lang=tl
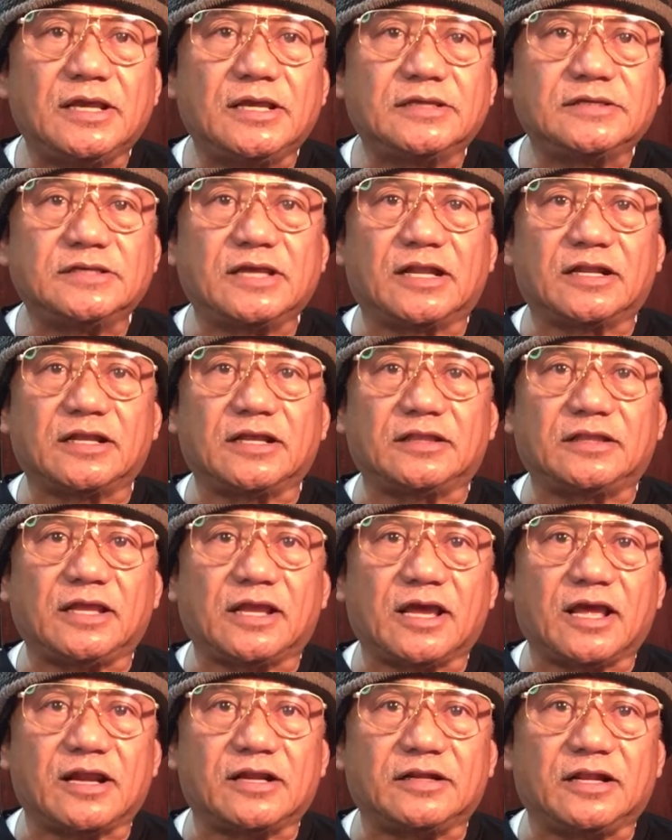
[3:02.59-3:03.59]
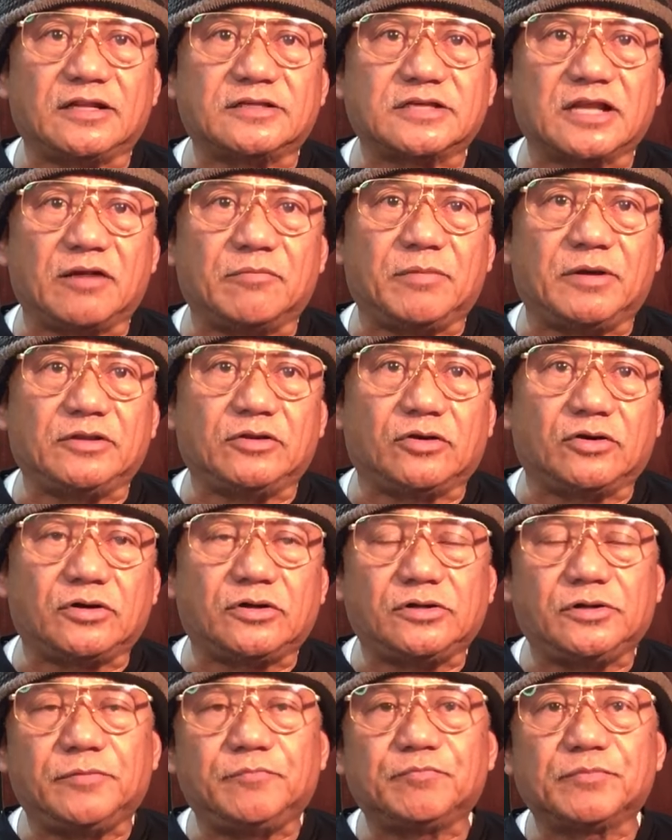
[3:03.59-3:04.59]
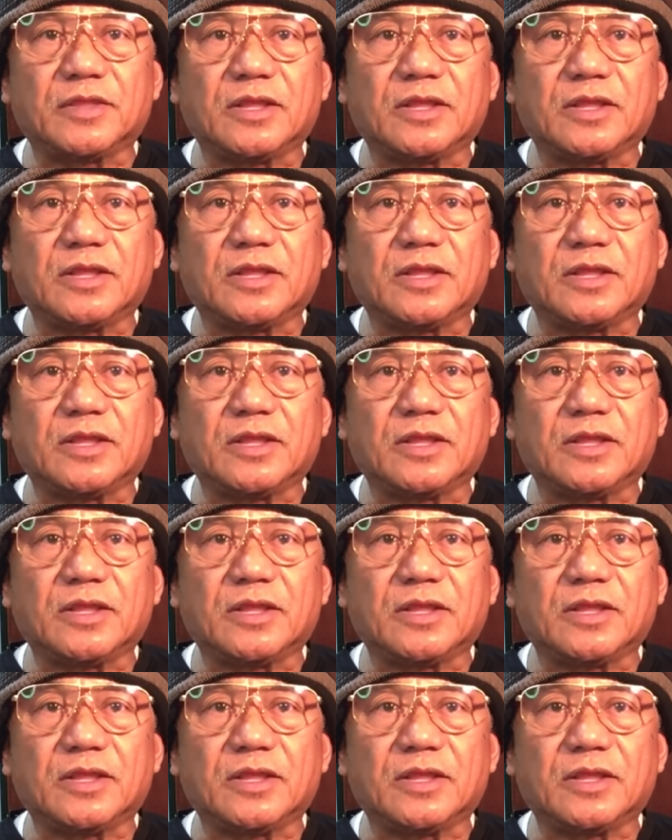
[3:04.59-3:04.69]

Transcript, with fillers: si Architect Arnel Salvador